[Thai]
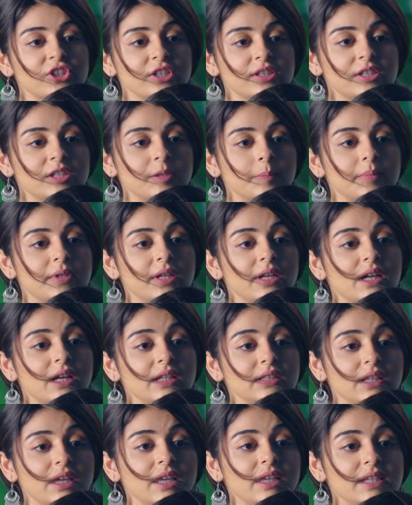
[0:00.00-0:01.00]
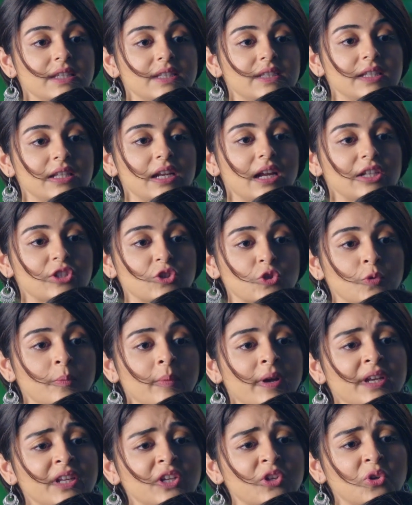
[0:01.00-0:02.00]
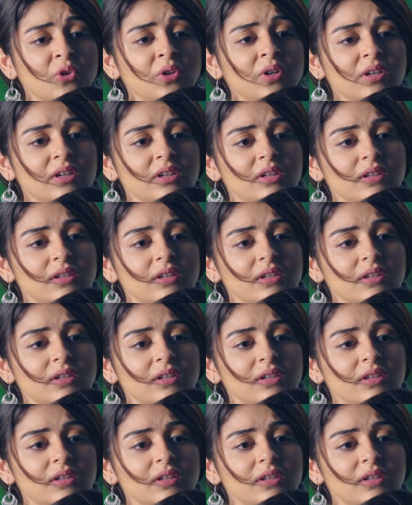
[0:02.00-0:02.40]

สัตว์ประหลาดทำร้ายเจ้าหญิง เธอก็จะ